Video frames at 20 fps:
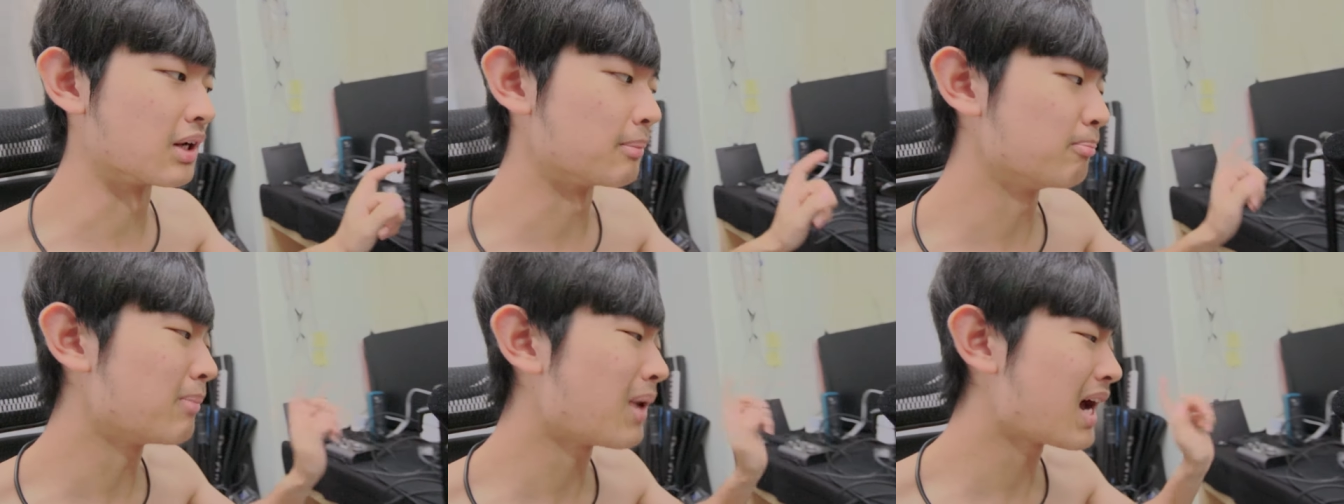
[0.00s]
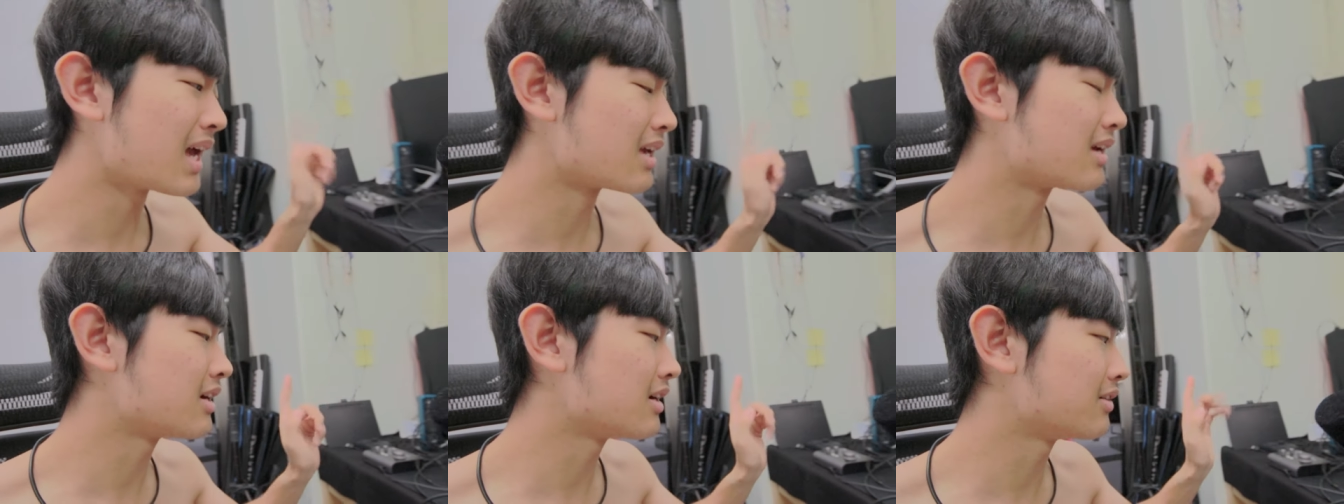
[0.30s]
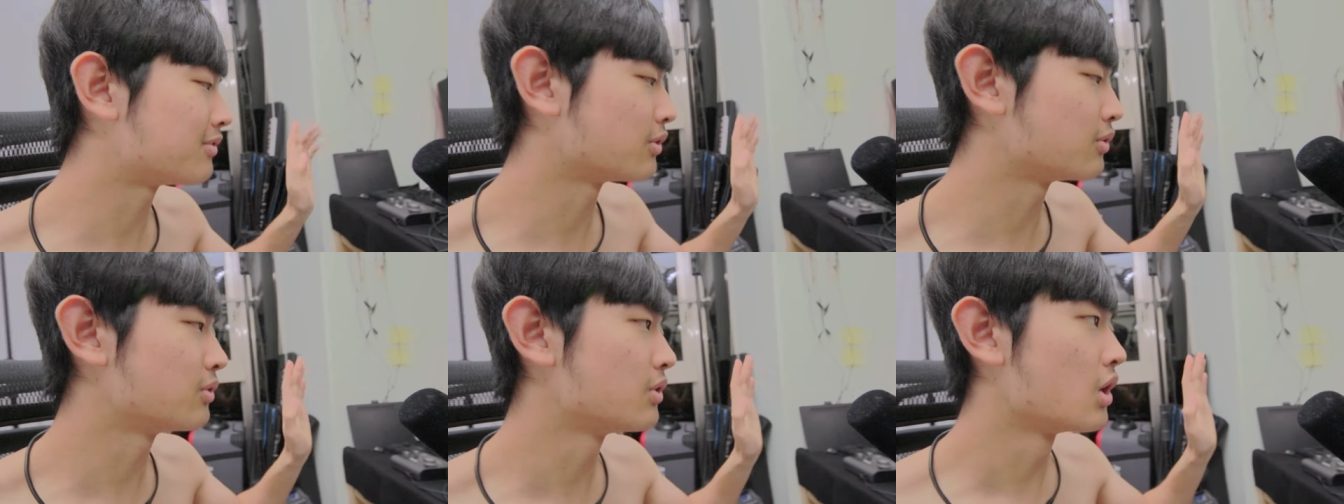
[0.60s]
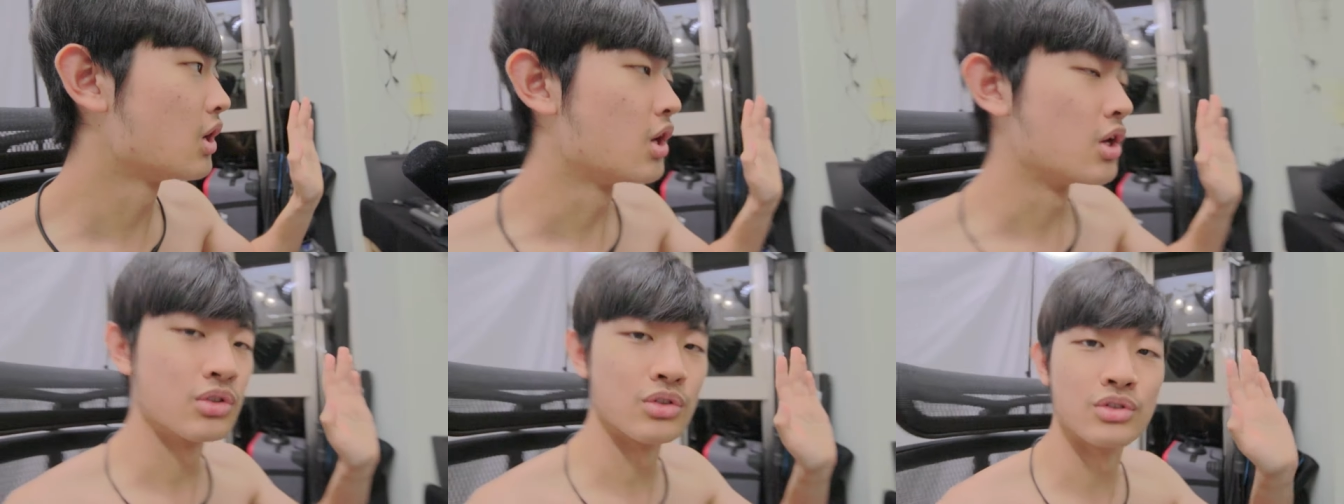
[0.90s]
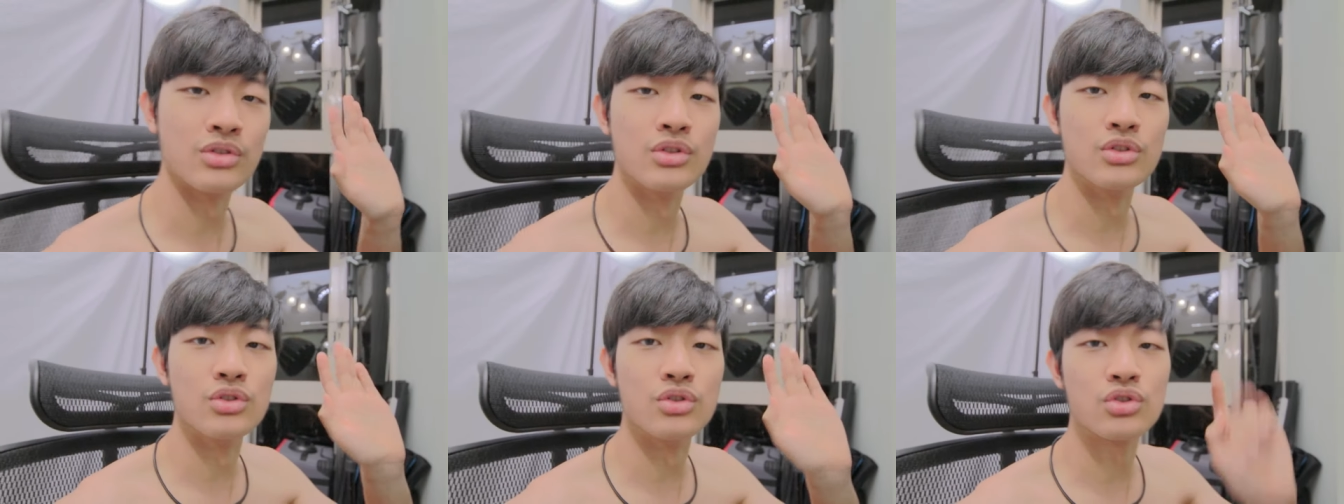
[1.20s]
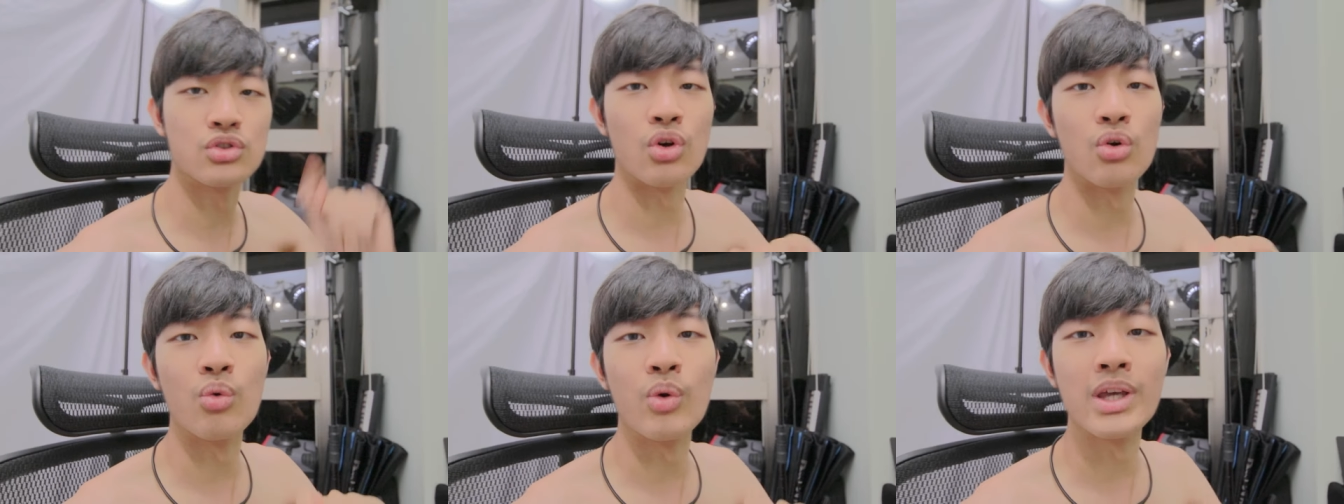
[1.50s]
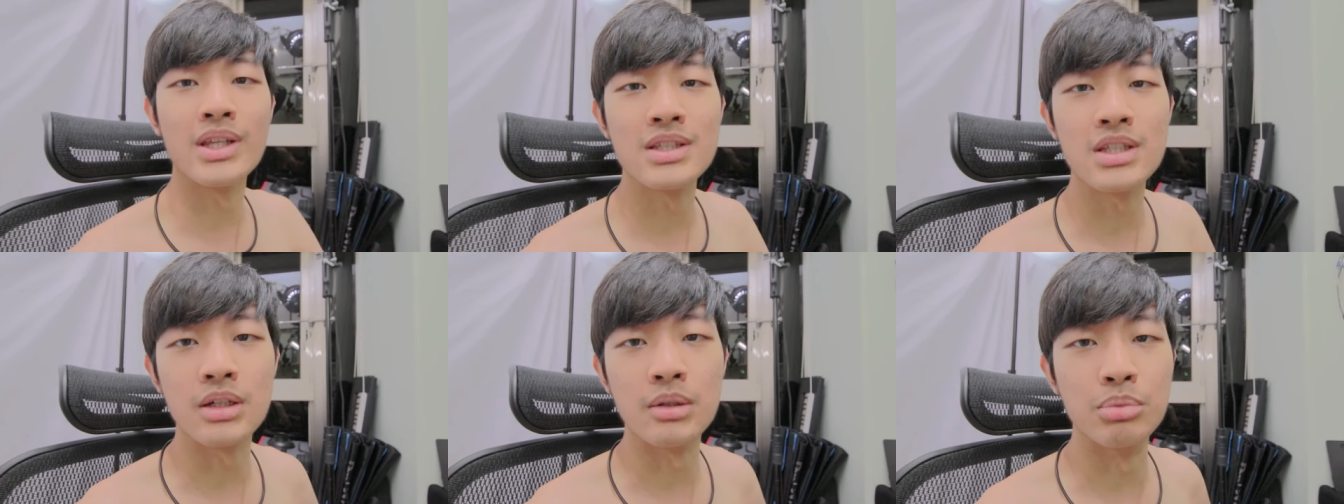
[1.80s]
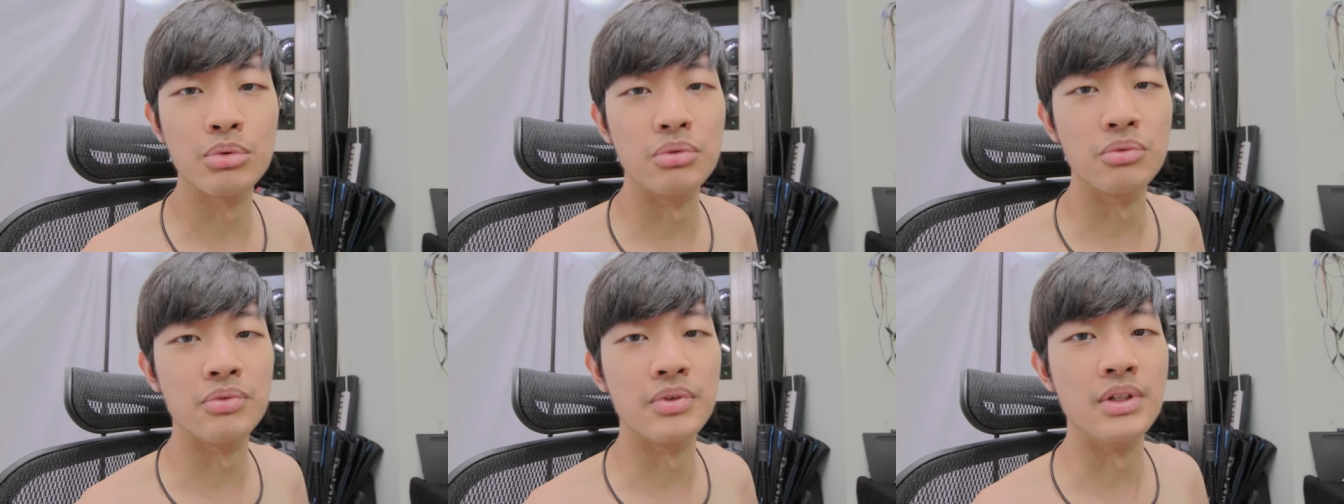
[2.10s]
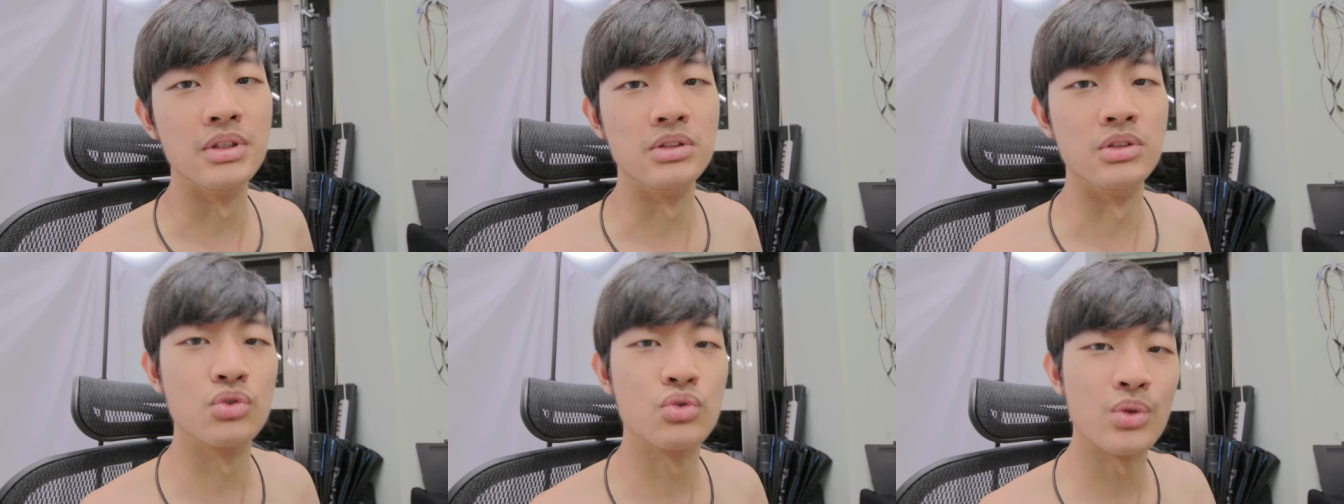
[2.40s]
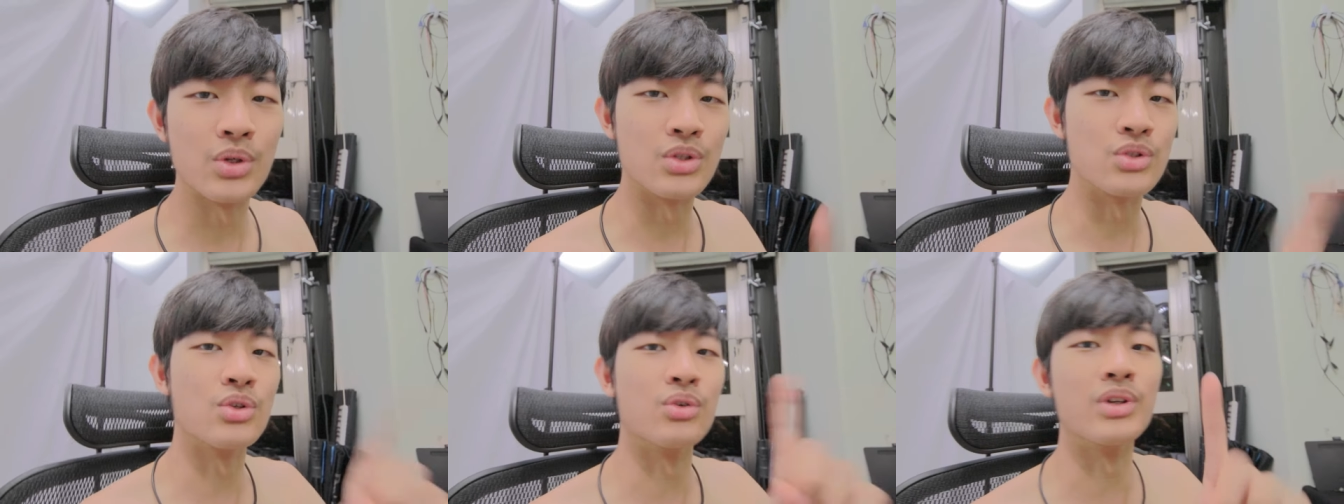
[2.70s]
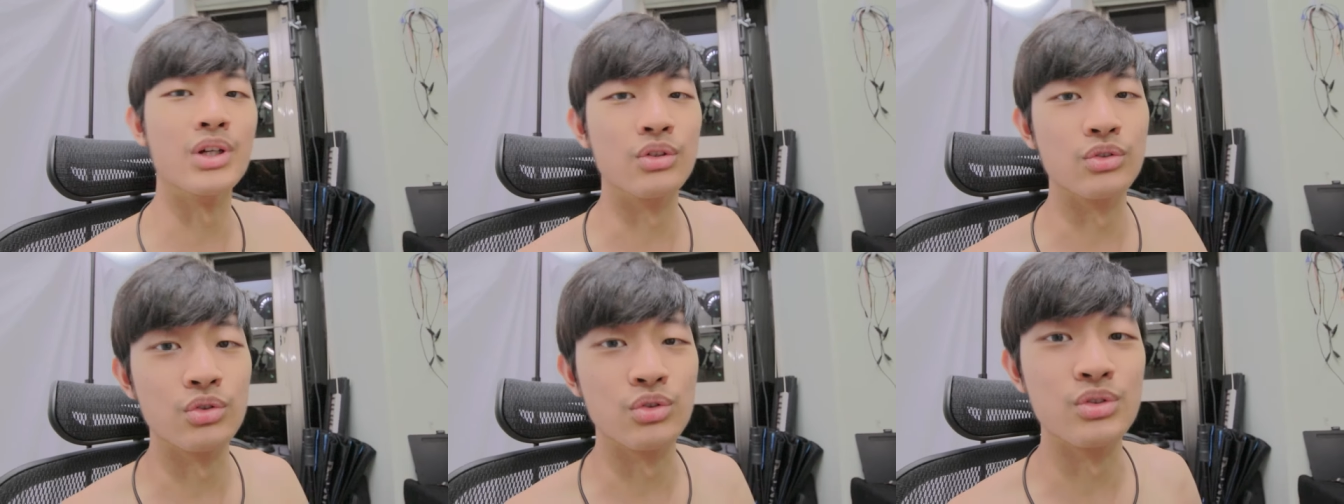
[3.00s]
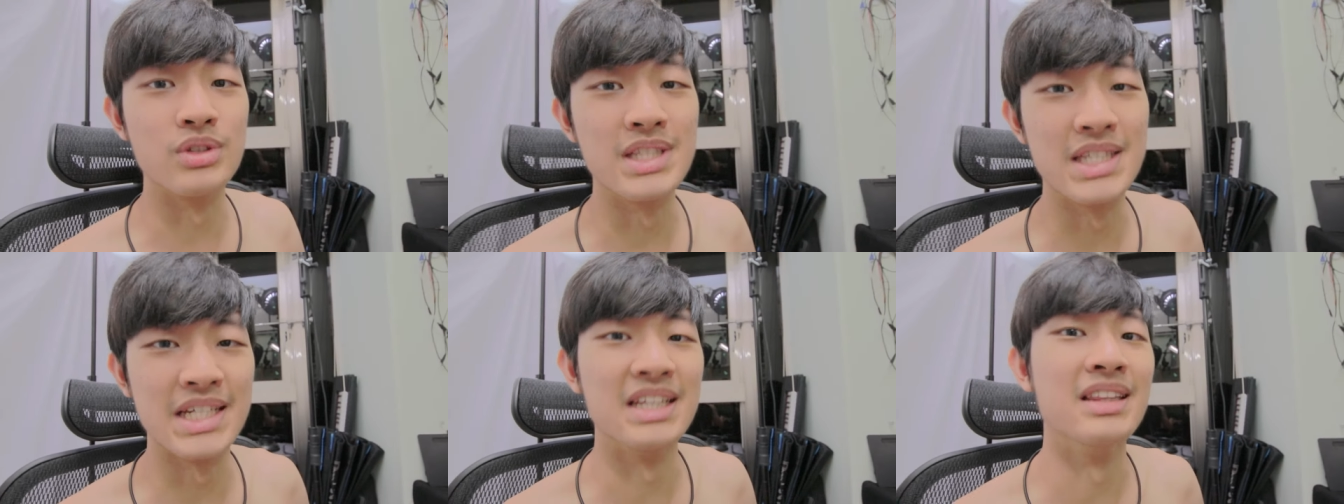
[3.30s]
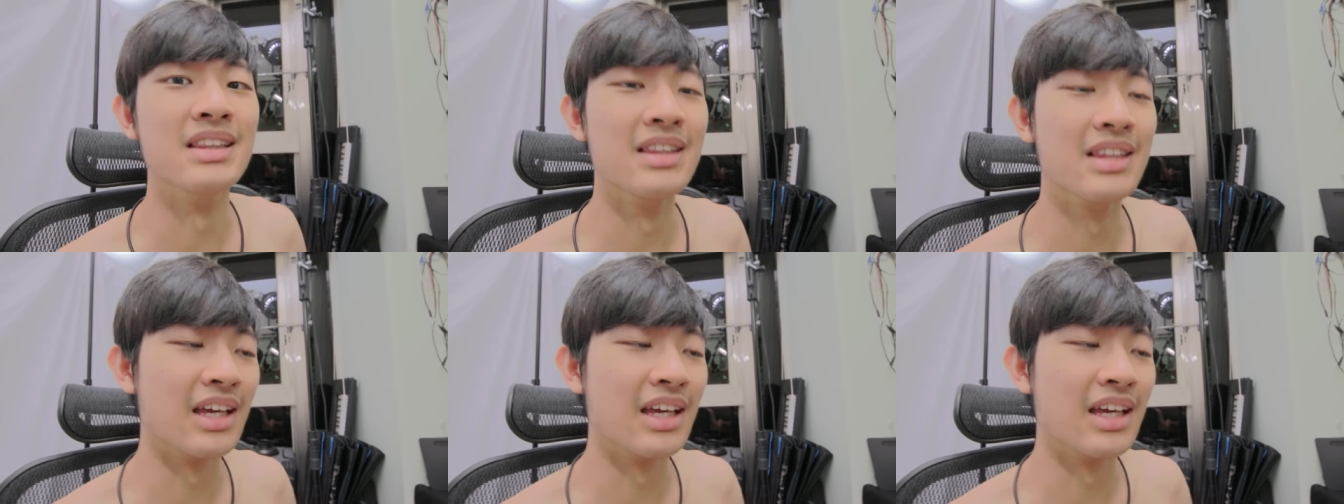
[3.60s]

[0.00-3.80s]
那麦克风就是收音这个部分最重要就是监